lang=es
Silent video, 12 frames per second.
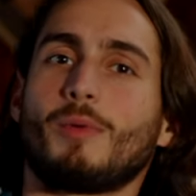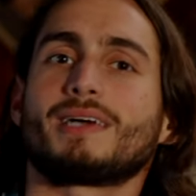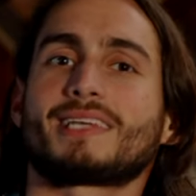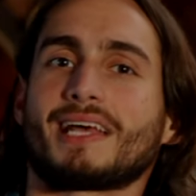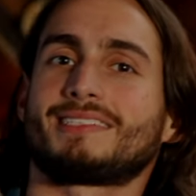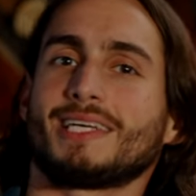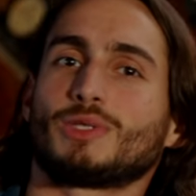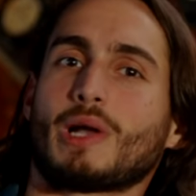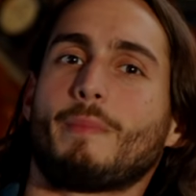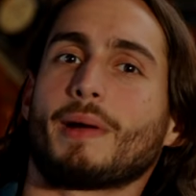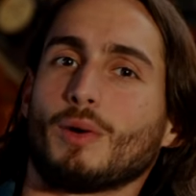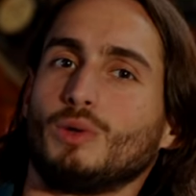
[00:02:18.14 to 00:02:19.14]
él va a estar haciendo
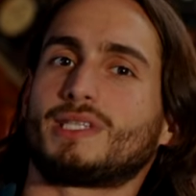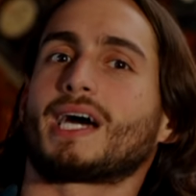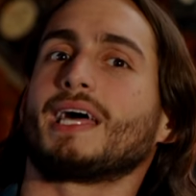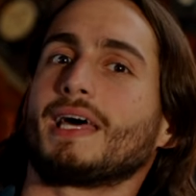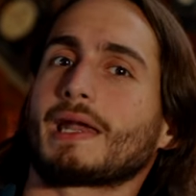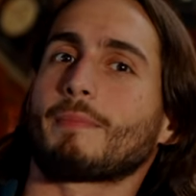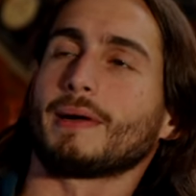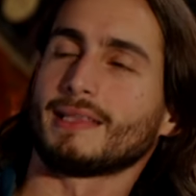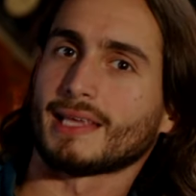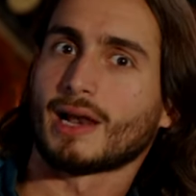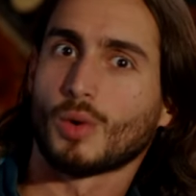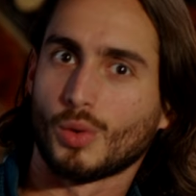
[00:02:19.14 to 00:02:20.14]
las preguntas que de
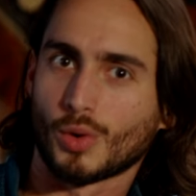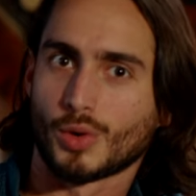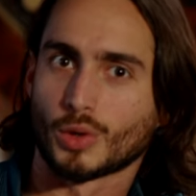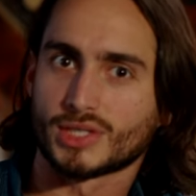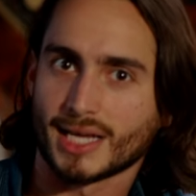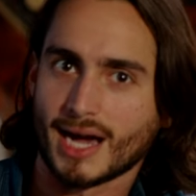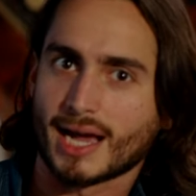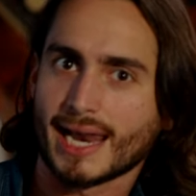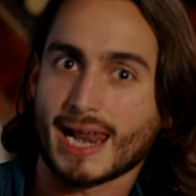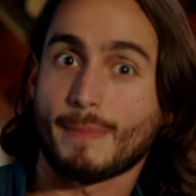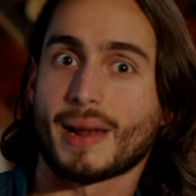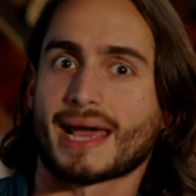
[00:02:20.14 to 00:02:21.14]
repente algunos no tengan
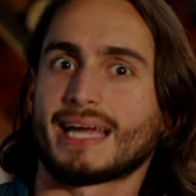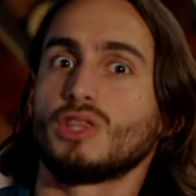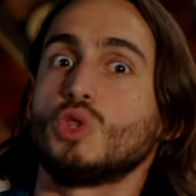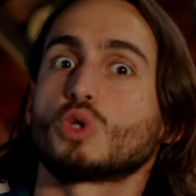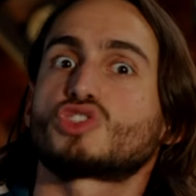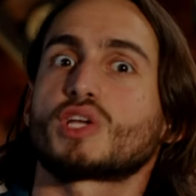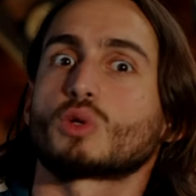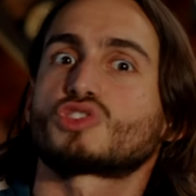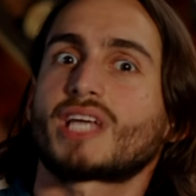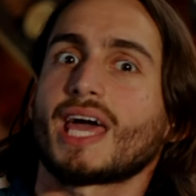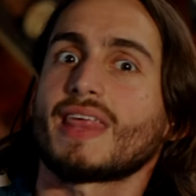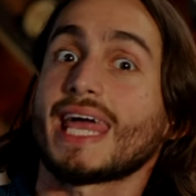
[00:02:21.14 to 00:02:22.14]
claras para que no se
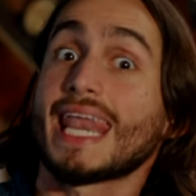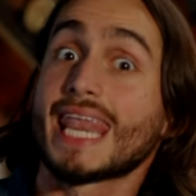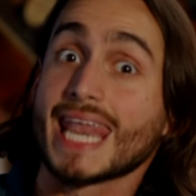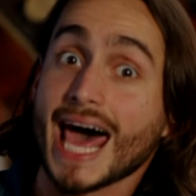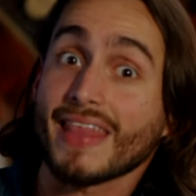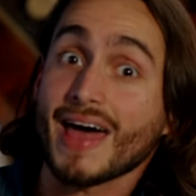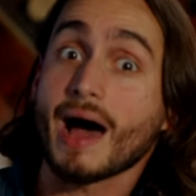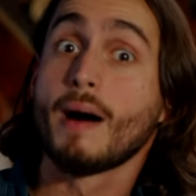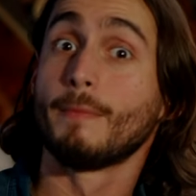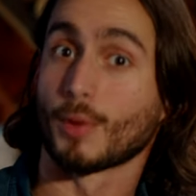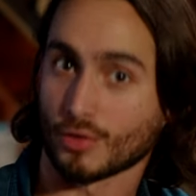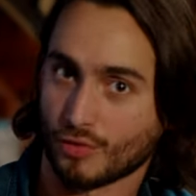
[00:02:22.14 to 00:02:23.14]
nos quede nada
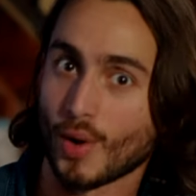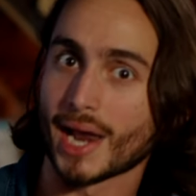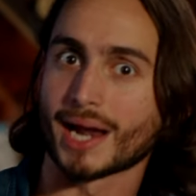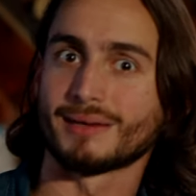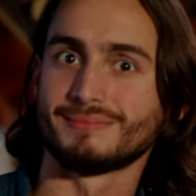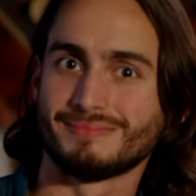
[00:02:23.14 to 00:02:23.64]
por fuera.